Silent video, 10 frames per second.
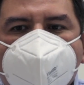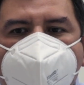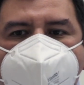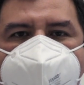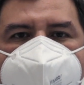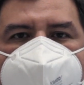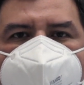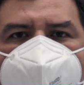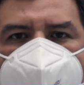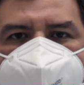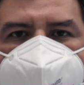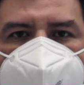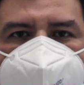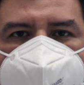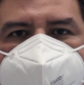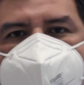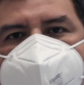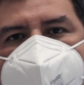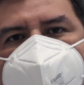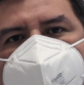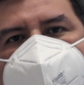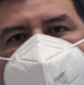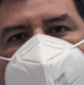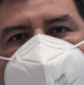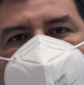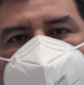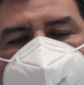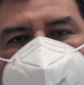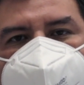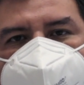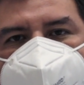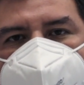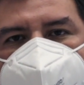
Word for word: LG hizo campañas de reclutamiento en mi ciudad